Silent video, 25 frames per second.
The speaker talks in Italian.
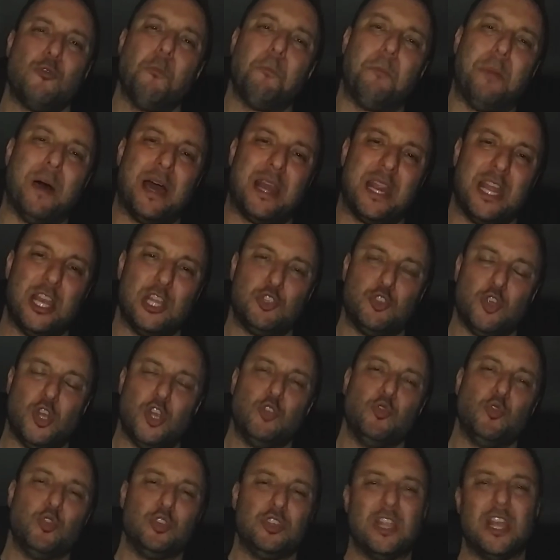un pareggio
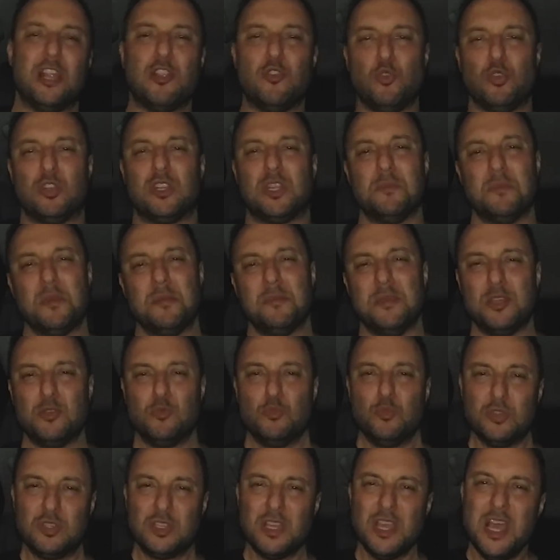negli ultimi
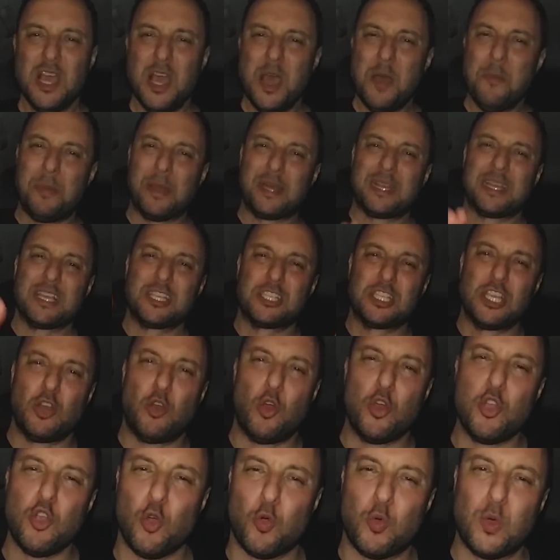minuti. Perché se
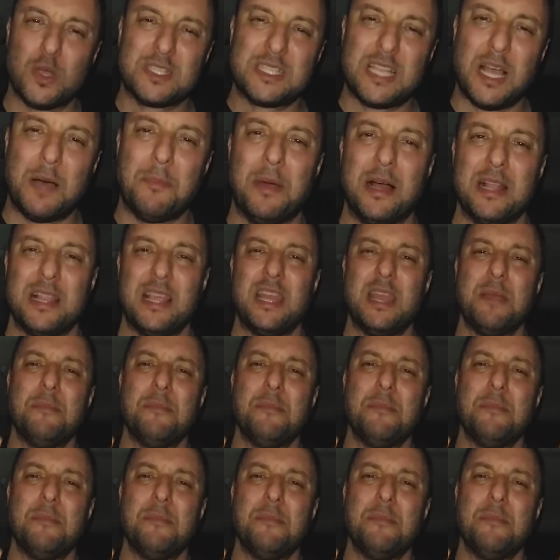no io questa maglia